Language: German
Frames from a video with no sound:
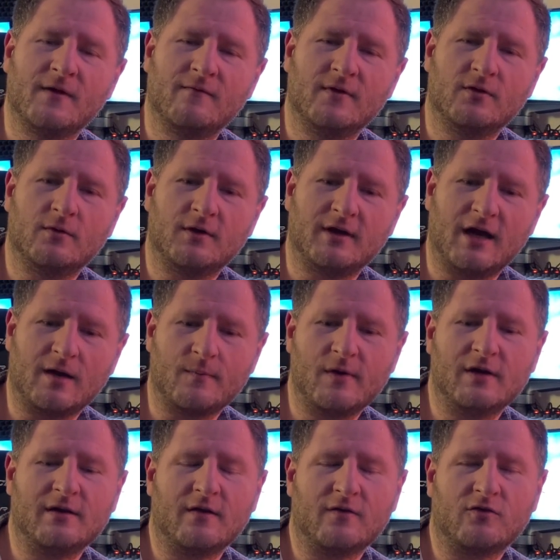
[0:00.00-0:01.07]
wenn du dich
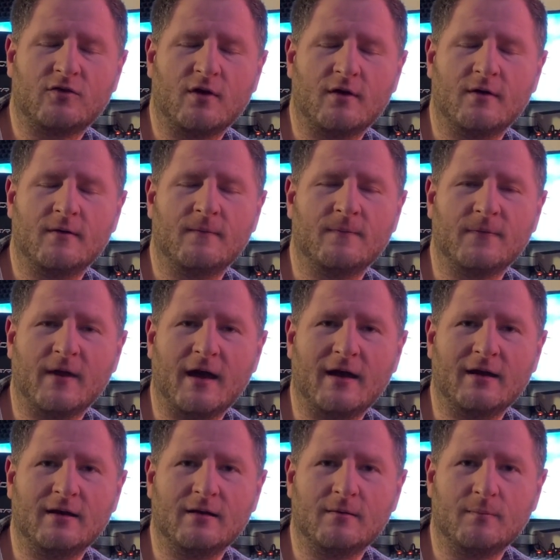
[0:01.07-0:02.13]
angemeldet hast, ähm,
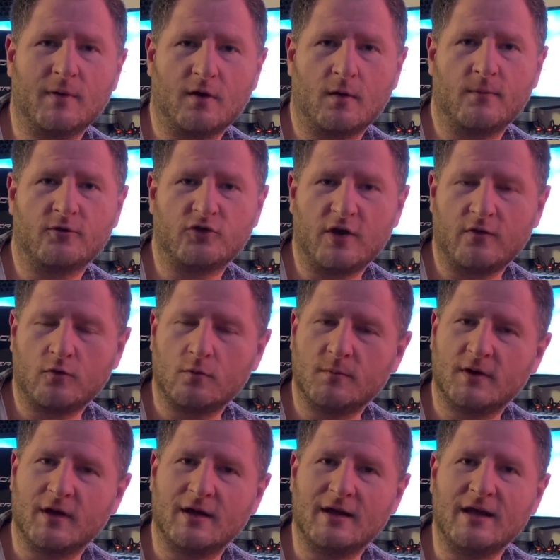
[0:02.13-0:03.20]
ein, bekommst, schickst du
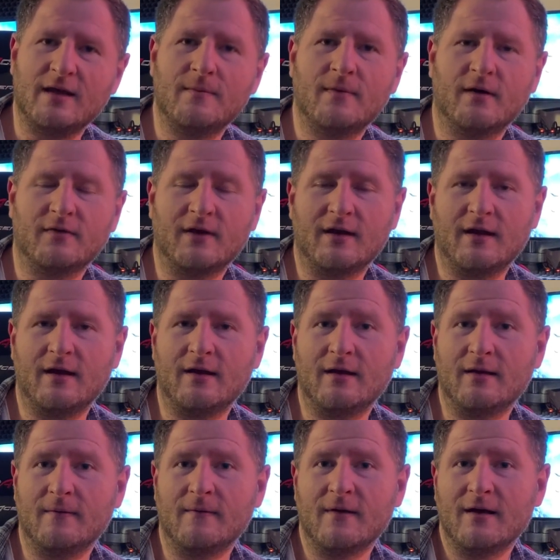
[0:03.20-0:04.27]
mir deine e
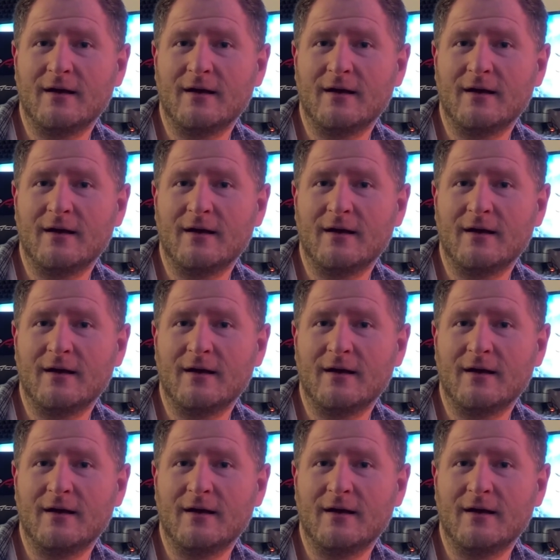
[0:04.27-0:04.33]
deine